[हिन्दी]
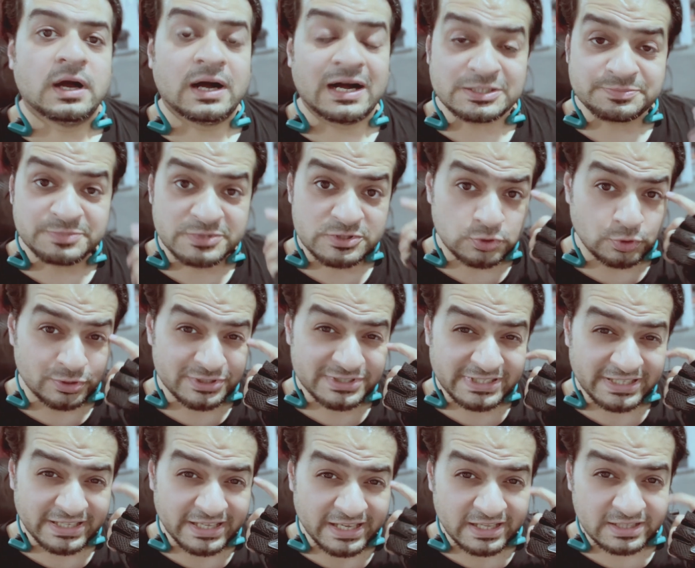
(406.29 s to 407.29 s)
आज मैं सोच
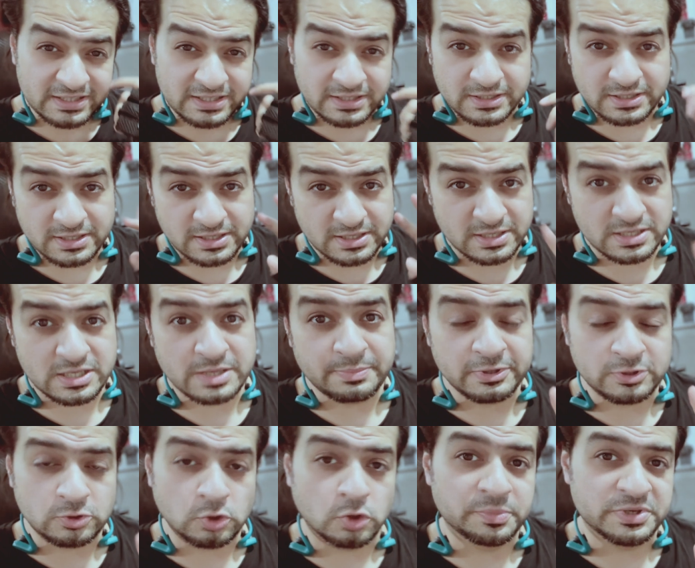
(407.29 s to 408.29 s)
के आया था कि
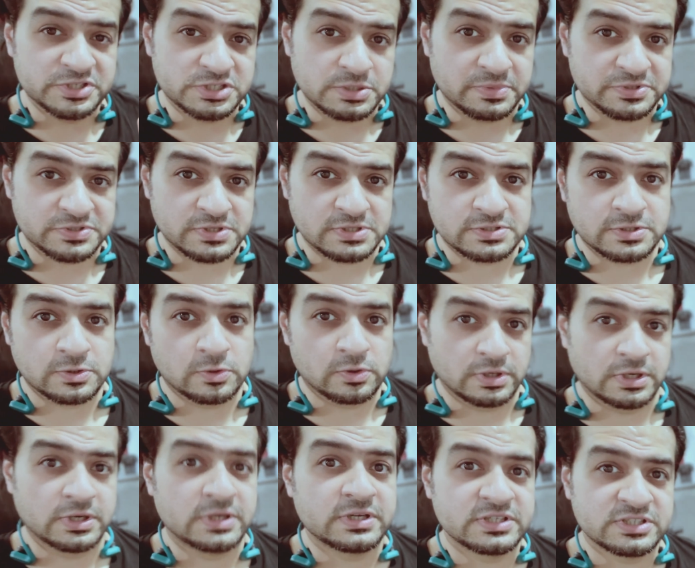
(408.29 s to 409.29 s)
मैं दो मेजर मसल्स
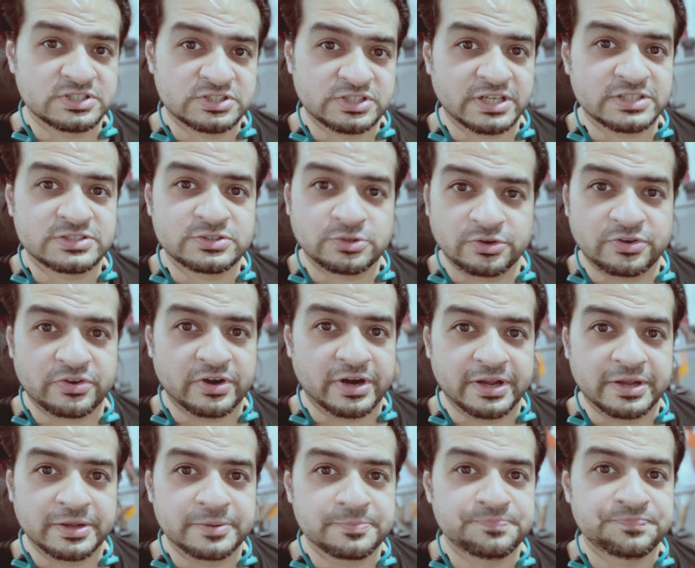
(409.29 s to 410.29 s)
करूँगा चेस्ट और
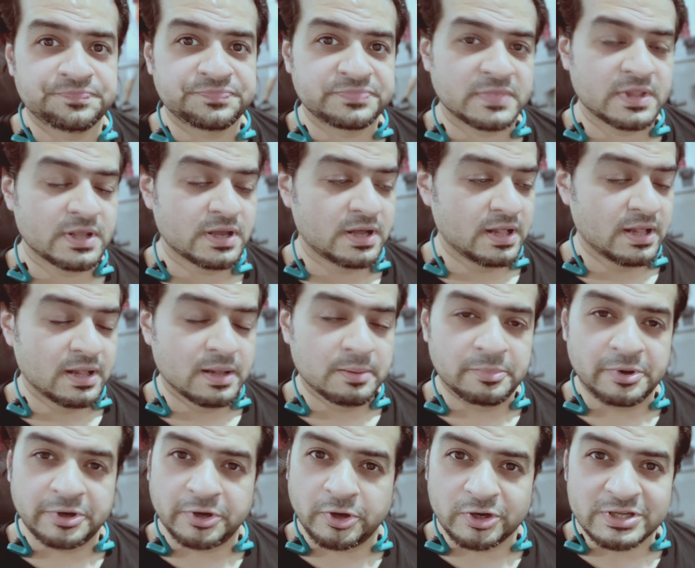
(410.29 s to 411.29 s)
ट्राई
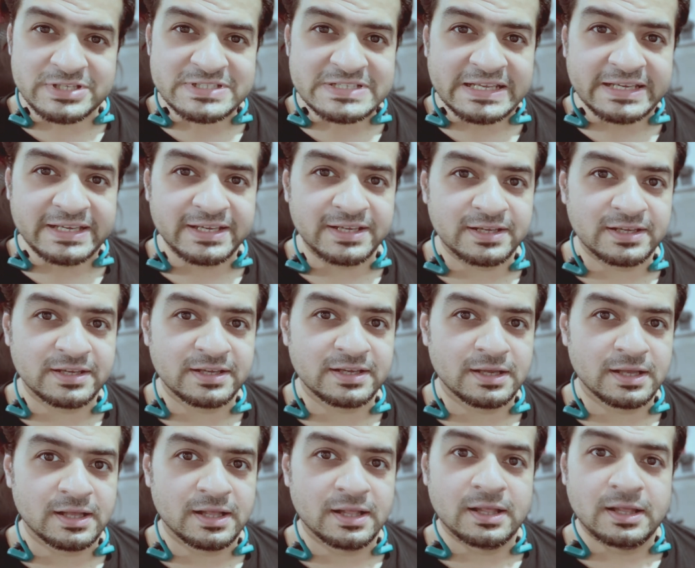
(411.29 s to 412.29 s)
बट ऑनेस्टली
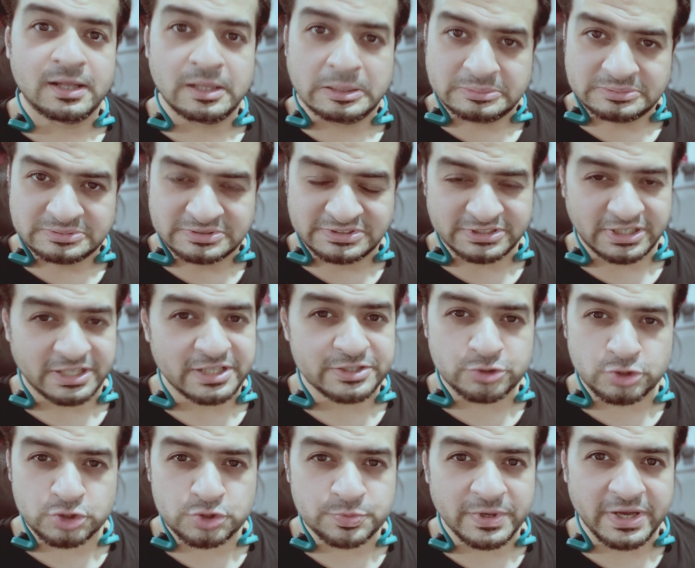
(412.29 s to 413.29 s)
मैं ज़्यादा
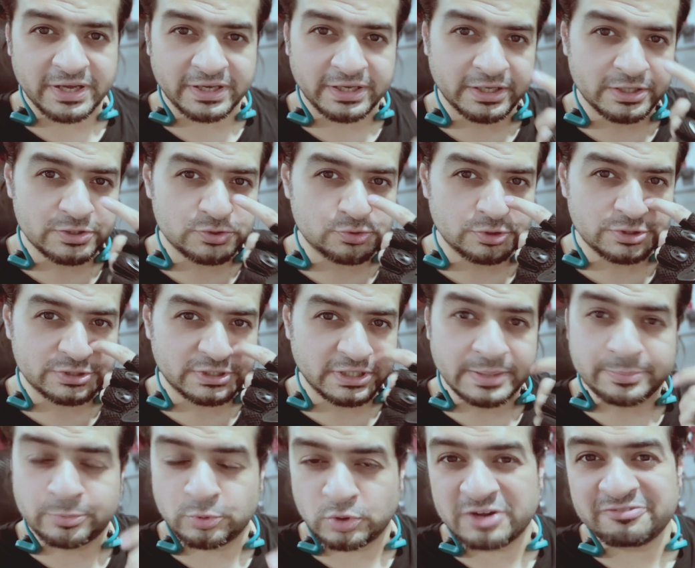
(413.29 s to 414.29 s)
जोश में आ गया यह सोच के
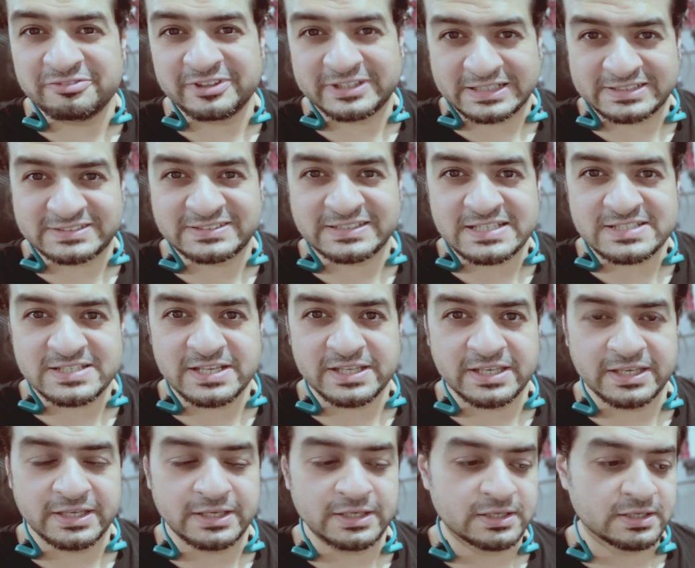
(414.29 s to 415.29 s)
कि पूरा वीक एक्सरसाइज नहीं
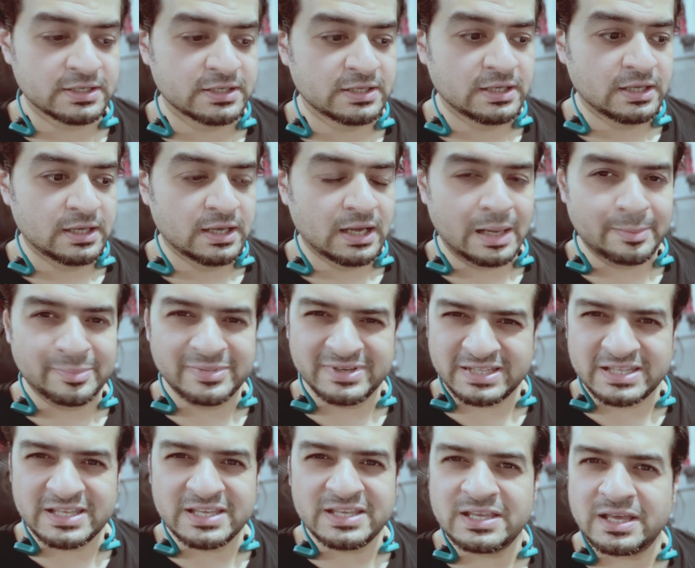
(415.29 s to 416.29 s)
की हमने
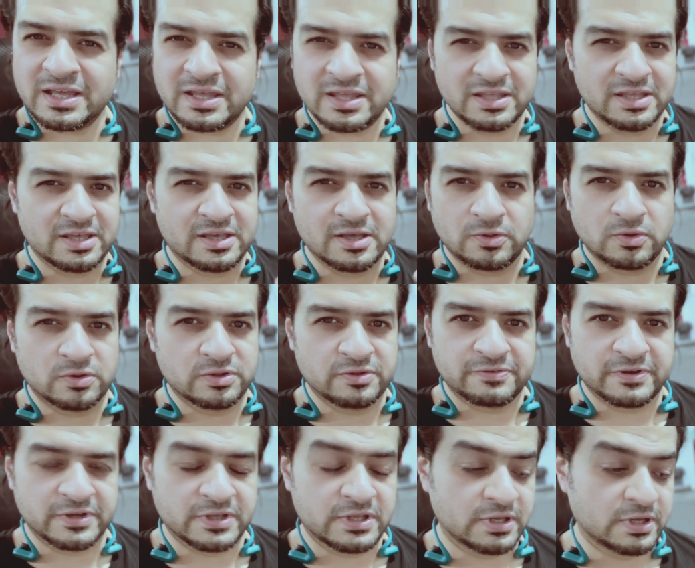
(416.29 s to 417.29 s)
की है एक या दो
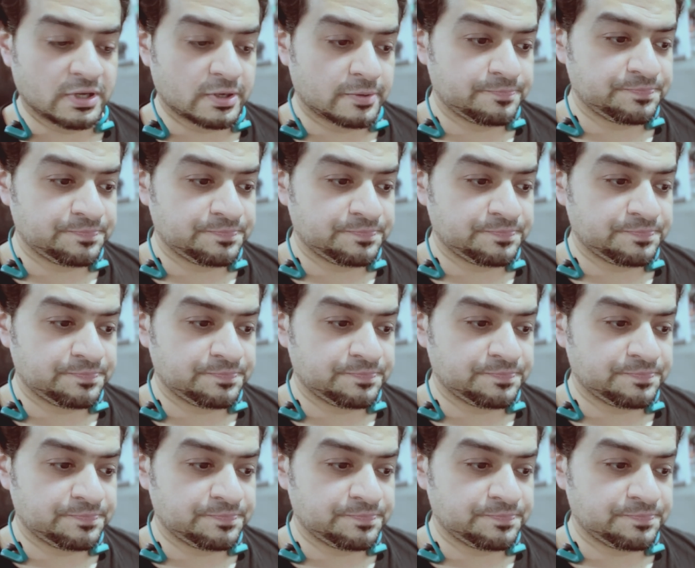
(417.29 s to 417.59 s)
दफ़ा की है